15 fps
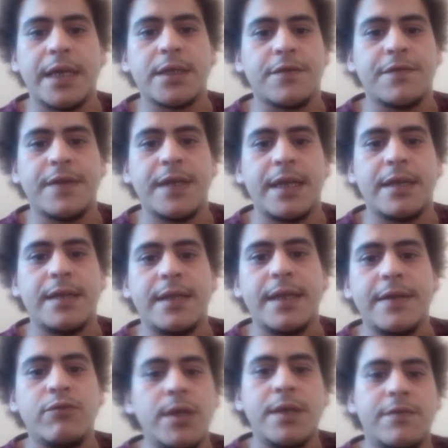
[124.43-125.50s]
Donc, euh, c'est
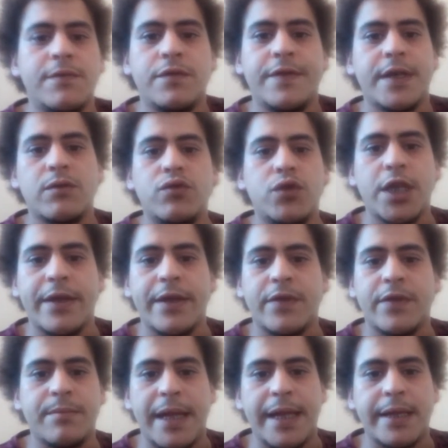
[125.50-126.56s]
tout. C'est tout.
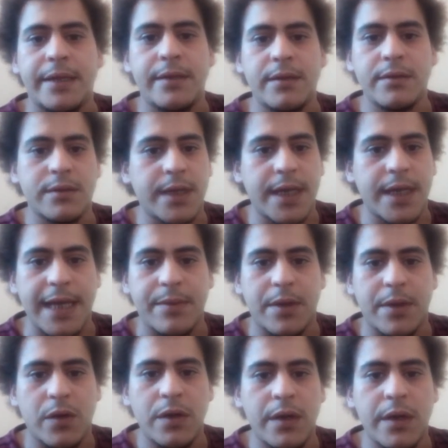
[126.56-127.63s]
Euh,
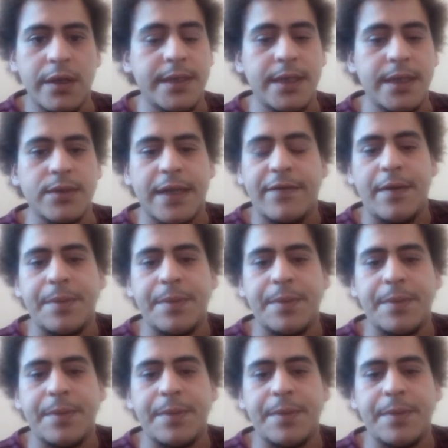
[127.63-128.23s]
si euh,